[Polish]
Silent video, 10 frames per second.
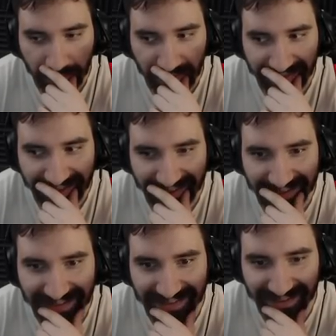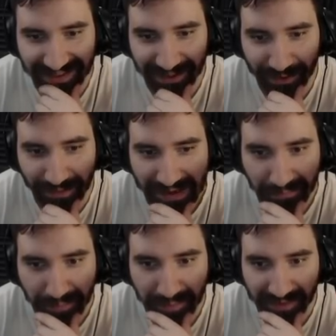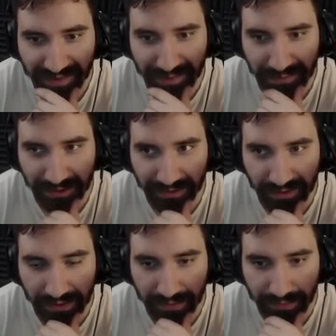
Nie chcę tych łap, po co mi one?